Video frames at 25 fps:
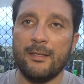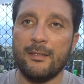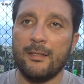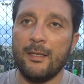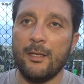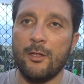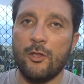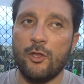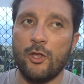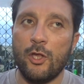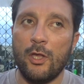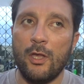
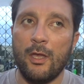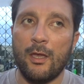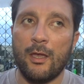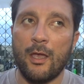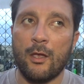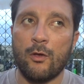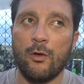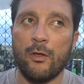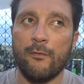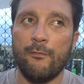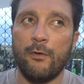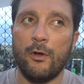SC
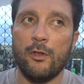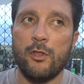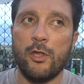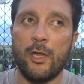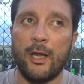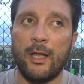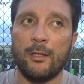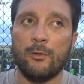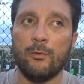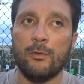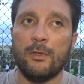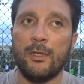che
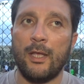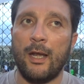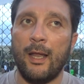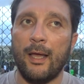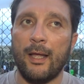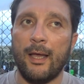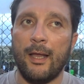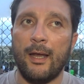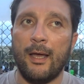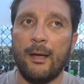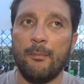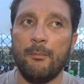coinvolgerà tutta
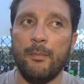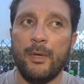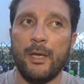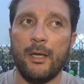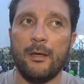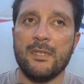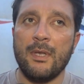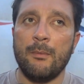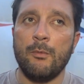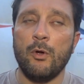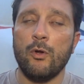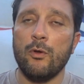la
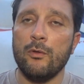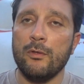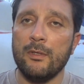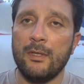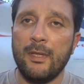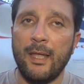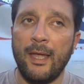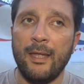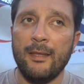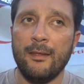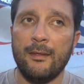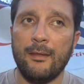Calabria. Siamo
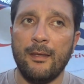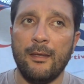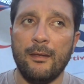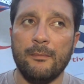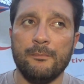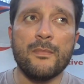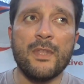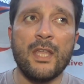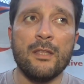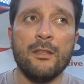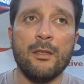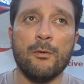
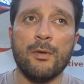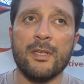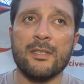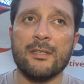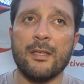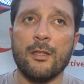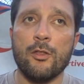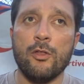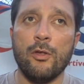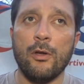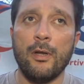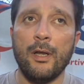contenti di
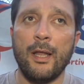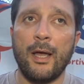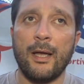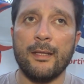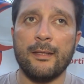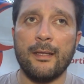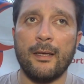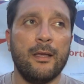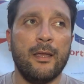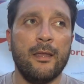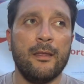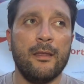questa
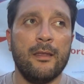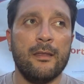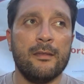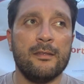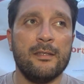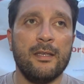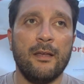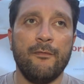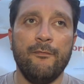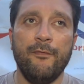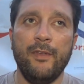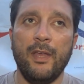giornata che
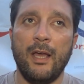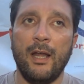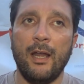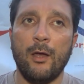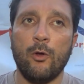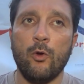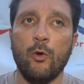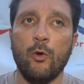si avvia alla